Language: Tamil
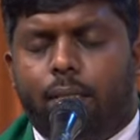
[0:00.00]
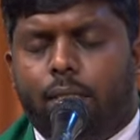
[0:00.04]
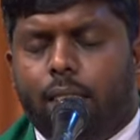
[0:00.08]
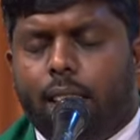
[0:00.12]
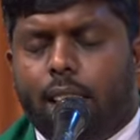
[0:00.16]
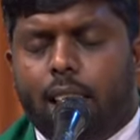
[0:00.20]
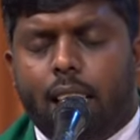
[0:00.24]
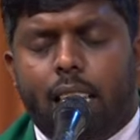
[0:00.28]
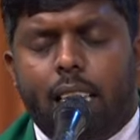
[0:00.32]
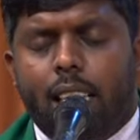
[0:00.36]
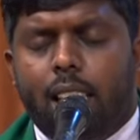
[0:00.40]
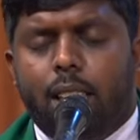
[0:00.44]

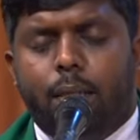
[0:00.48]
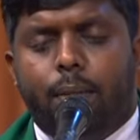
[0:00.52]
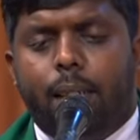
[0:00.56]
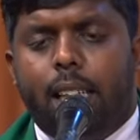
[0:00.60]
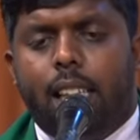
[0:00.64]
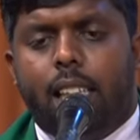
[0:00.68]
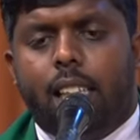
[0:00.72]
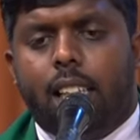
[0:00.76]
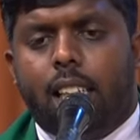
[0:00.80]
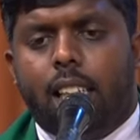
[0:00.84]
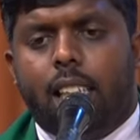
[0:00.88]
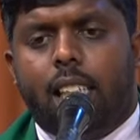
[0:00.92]
தெரிந்து
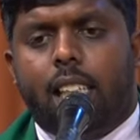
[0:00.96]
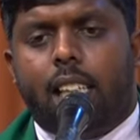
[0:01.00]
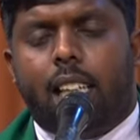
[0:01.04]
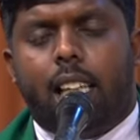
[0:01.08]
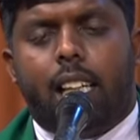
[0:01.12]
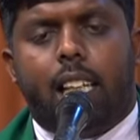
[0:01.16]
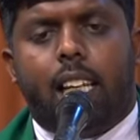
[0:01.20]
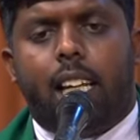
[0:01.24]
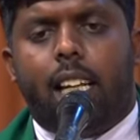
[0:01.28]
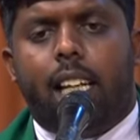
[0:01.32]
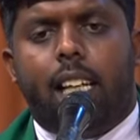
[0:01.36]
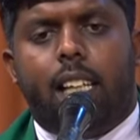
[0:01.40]

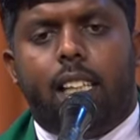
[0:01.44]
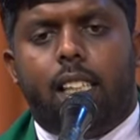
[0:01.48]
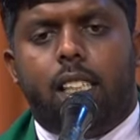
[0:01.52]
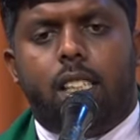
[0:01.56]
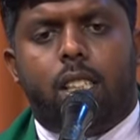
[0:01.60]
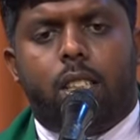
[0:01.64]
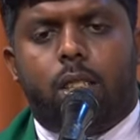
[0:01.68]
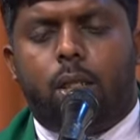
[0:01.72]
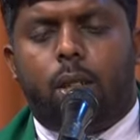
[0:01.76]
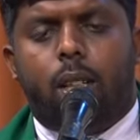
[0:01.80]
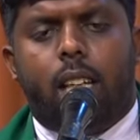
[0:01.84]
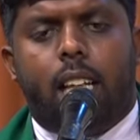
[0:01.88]
வைத்திருக்கிறீரே என்று
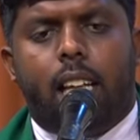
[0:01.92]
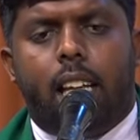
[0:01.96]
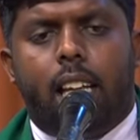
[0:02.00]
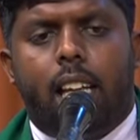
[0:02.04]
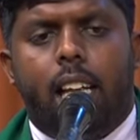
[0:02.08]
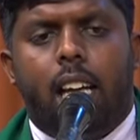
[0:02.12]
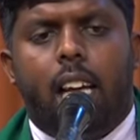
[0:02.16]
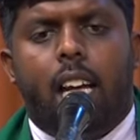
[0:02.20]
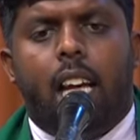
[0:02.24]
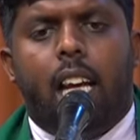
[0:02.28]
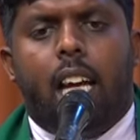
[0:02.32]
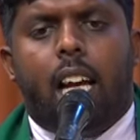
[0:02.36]
சொல்லி
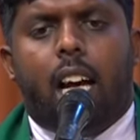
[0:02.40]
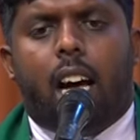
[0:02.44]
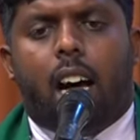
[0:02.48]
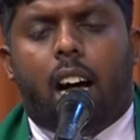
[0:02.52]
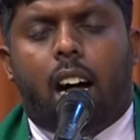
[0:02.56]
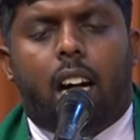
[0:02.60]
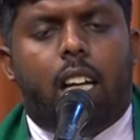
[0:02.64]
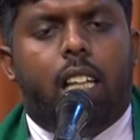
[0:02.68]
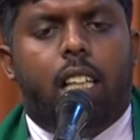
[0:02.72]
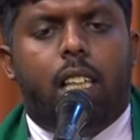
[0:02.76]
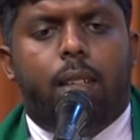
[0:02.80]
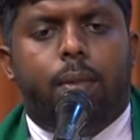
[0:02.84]

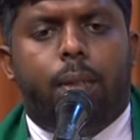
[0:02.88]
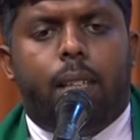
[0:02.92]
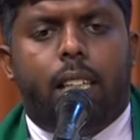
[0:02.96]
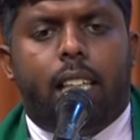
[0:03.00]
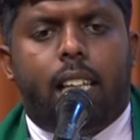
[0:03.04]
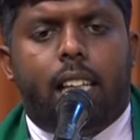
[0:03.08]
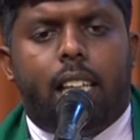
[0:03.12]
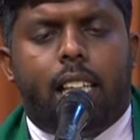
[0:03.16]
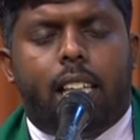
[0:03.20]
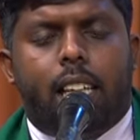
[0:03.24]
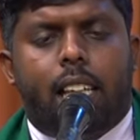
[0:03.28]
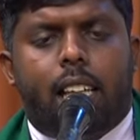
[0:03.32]

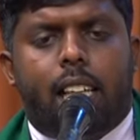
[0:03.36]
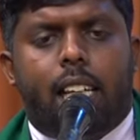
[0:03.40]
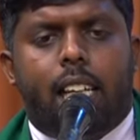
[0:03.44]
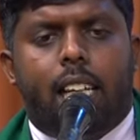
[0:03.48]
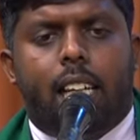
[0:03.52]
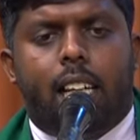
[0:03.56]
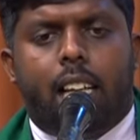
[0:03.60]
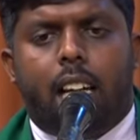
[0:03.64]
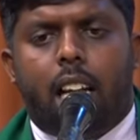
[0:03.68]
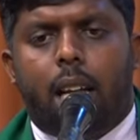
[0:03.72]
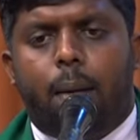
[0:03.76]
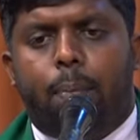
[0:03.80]
ஆண்டவர் இன்றைக்கு
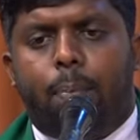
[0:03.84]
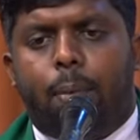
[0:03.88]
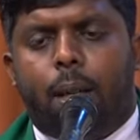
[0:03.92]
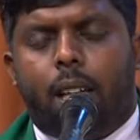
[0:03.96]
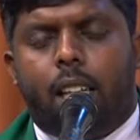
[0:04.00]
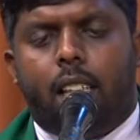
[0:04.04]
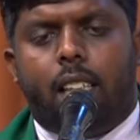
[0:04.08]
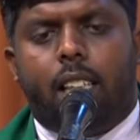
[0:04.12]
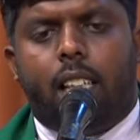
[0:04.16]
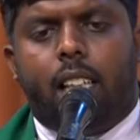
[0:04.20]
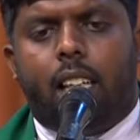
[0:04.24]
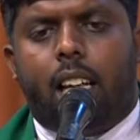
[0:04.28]
எங்களை
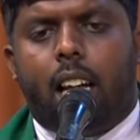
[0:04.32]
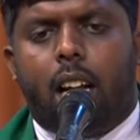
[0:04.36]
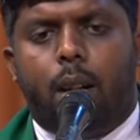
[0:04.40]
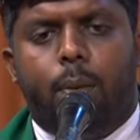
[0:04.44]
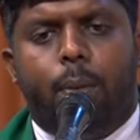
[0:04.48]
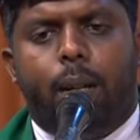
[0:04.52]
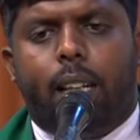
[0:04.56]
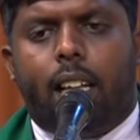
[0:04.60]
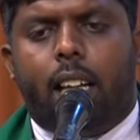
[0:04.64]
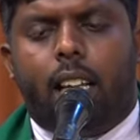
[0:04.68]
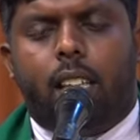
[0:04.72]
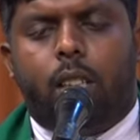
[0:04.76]
பார்த்து
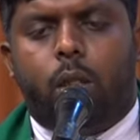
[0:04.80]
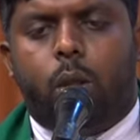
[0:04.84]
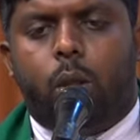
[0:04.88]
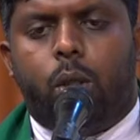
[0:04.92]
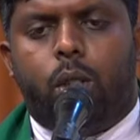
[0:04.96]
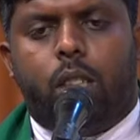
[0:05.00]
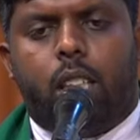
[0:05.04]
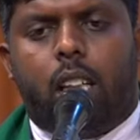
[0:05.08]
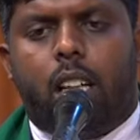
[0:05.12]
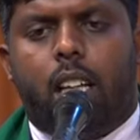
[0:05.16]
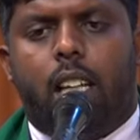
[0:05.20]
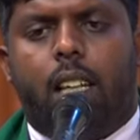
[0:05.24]
கேள்வி
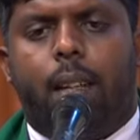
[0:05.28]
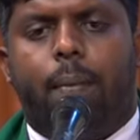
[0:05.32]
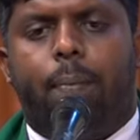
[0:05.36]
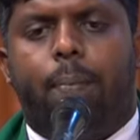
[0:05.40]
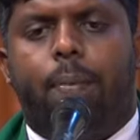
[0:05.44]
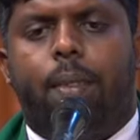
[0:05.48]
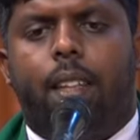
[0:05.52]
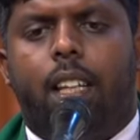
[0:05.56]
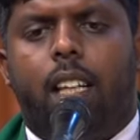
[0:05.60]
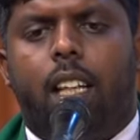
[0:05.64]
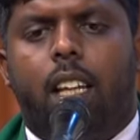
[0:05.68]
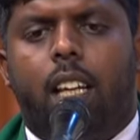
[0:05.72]
கேட்கின்றார்
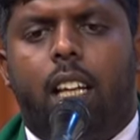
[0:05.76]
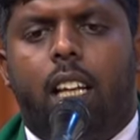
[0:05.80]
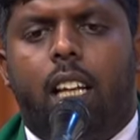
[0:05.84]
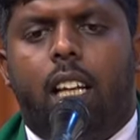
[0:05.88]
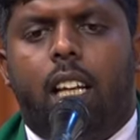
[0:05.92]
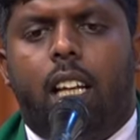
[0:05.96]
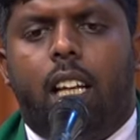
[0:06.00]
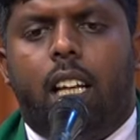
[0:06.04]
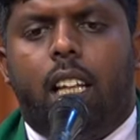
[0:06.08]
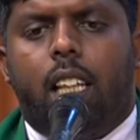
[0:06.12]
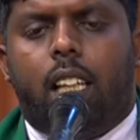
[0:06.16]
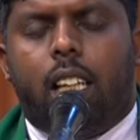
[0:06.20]

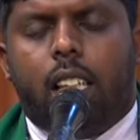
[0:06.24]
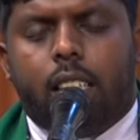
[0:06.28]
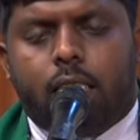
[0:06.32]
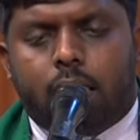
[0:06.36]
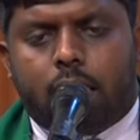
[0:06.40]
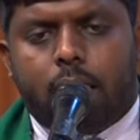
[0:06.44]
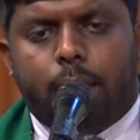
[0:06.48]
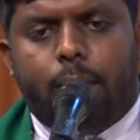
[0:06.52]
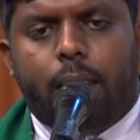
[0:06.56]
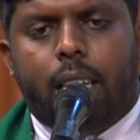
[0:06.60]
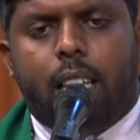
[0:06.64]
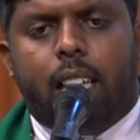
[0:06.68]

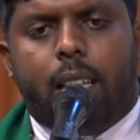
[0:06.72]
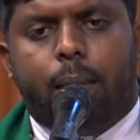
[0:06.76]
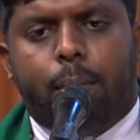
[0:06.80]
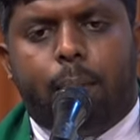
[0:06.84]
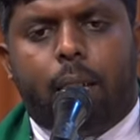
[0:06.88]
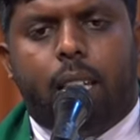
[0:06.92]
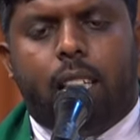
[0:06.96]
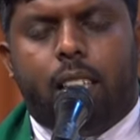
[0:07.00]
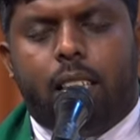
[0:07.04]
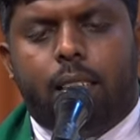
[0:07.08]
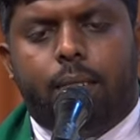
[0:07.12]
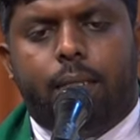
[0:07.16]
கிறிஸ்துவில்
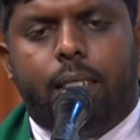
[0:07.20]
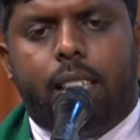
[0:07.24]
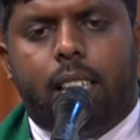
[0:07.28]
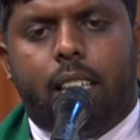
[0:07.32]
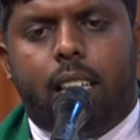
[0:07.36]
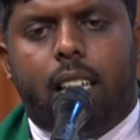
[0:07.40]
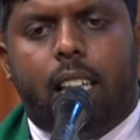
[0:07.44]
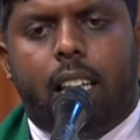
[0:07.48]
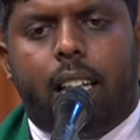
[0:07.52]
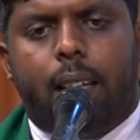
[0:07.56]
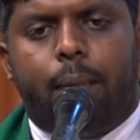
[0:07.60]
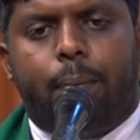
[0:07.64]

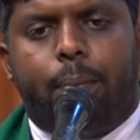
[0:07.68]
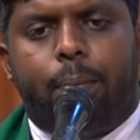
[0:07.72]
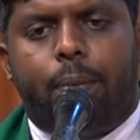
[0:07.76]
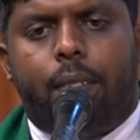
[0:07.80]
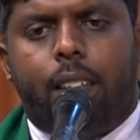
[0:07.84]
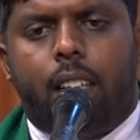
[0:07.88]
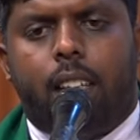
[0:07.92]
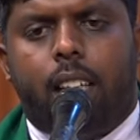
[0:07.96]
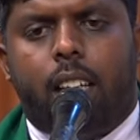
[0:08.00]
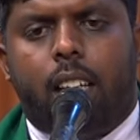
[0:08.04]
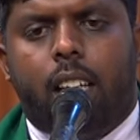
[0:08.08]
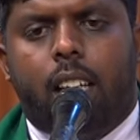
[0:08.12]
அன்பார்ந்தவர்களே
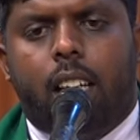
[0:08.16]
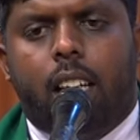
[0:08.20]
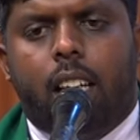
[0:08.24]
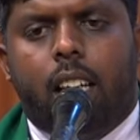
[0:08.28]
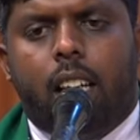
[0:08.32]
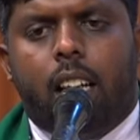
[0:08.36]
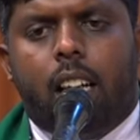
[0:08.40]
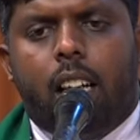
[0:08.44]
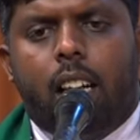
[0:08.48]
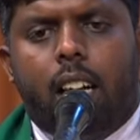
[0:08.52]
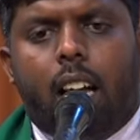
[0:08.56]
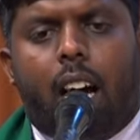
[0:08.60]

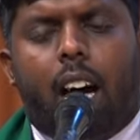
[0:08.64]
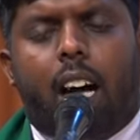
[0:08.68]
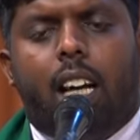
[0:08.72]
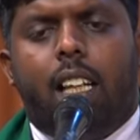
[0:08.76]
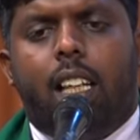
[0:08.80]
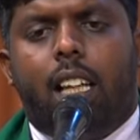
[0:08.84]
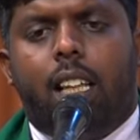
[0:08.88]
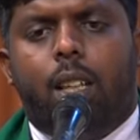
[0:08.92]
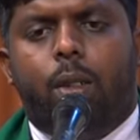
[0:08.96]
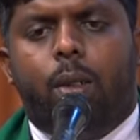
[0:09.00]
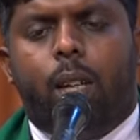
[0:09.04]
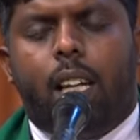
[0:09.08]

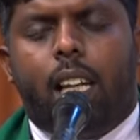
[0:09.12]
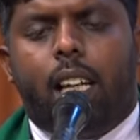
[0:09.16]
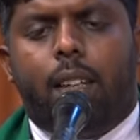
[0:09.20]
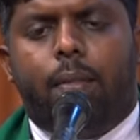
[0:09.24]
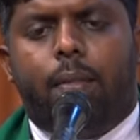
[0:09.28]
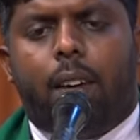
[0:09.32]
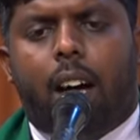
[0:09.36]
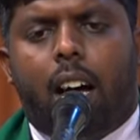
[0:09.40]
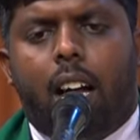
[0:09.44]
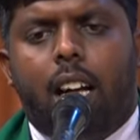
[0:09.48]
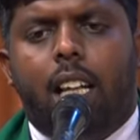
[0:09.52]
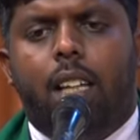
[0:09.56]
நான் என்னுடைய
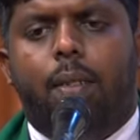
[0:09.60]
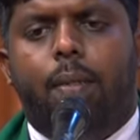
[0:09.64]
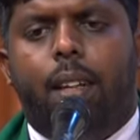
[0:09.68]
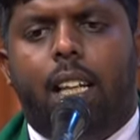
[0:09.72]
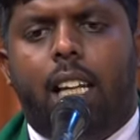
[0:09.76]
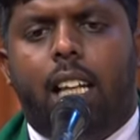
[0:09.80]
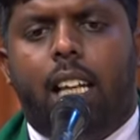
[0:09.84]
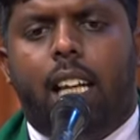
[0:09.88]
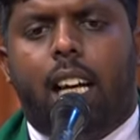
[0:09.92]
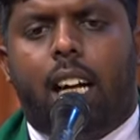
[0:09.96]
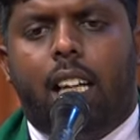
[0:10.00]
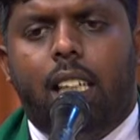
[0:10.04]

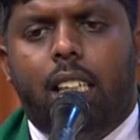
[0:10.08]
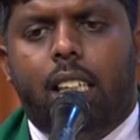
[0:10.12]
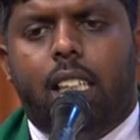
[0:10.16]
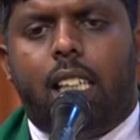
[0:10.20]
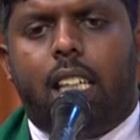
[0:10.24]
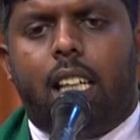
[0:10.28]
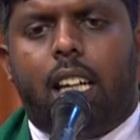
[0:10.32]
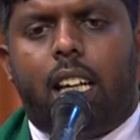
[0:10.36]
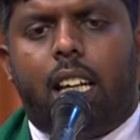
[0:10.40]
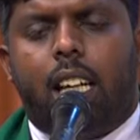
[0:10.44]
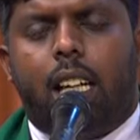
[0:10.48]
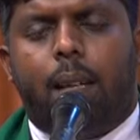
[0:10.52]
வாழ்விலே
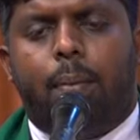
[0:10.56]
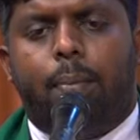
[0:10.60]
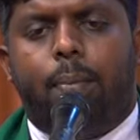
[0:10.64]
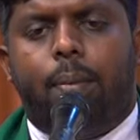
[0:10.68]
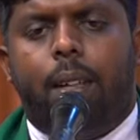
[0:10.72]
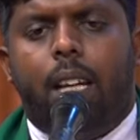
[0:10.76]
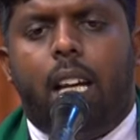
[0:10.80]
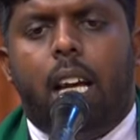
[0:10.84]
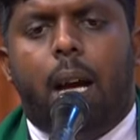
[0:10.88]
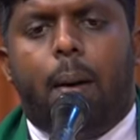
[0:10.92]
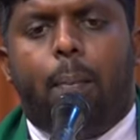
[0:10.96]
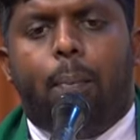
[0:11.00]
அன்றாடம்
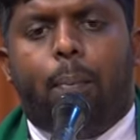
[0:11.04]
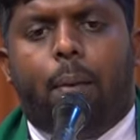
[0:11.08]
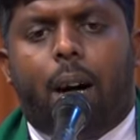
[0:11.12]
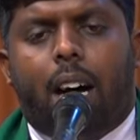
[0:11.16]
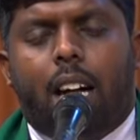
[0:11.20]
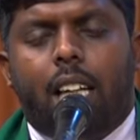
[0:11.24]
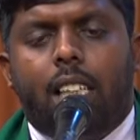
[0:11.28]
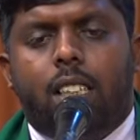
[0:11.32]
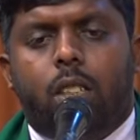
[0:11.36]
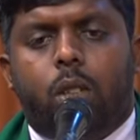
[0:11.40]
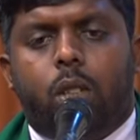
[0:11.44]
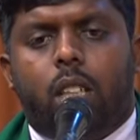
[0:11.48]

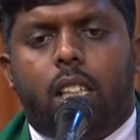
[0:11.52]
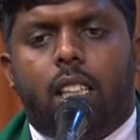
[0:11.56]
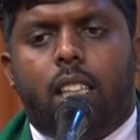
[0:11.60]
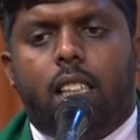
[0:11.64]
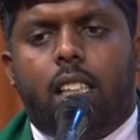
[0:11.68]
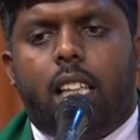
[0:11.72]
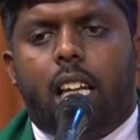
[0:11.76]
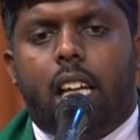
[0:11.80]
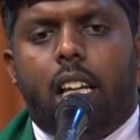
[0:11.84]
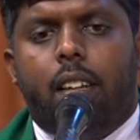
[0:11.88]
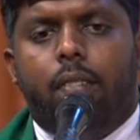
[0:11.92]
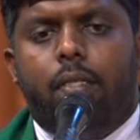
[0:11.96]

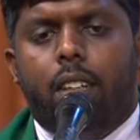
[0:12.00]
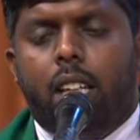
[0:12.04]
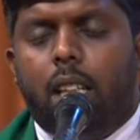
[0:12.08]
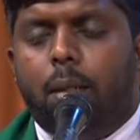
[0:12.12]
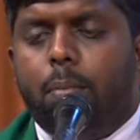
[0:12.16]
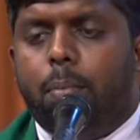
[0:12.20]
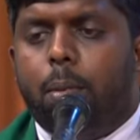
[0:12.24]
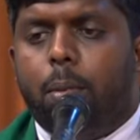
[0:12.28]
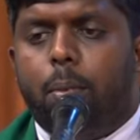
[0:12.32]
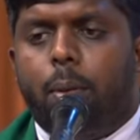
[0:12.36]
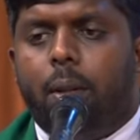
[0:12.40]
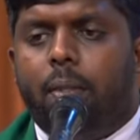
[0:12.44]
மாற்றத்தை
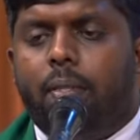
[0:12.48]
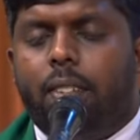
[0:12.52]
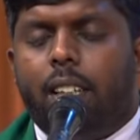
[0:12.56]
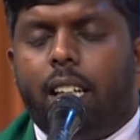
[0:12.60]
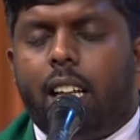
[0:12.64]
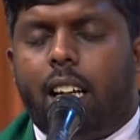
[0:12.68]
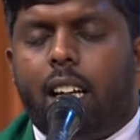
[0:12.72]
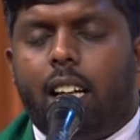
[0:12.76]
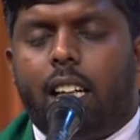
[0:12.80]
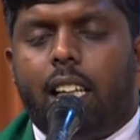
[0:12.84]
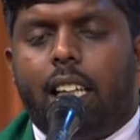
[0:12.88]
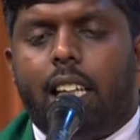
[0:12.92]

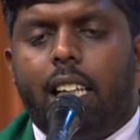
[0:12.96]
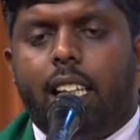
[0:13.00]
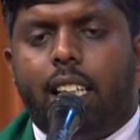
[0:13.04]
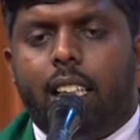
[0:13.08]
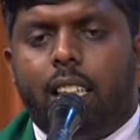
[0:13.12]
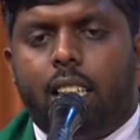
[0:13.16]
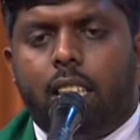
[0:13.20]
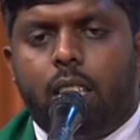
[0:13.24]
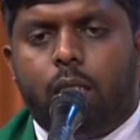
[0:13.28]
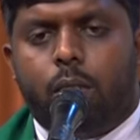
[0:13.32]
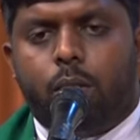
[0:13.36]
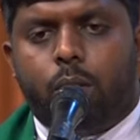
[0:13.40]
விரும்புபவனாக
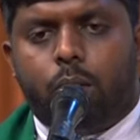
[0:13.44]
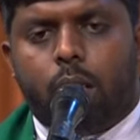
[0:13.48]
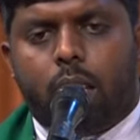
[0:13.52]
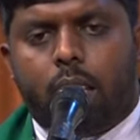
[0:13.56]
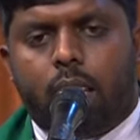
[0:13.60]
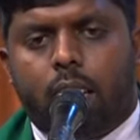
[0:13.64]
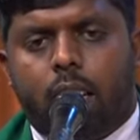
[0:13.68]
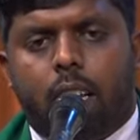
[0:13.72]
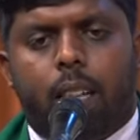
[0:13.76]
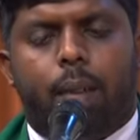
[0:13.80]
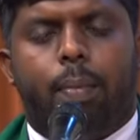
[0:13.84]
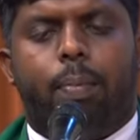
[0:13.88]

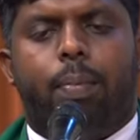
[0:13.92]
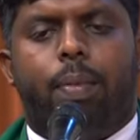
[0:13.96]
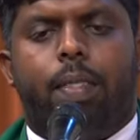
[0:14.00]
இருக்கின்றேனாம்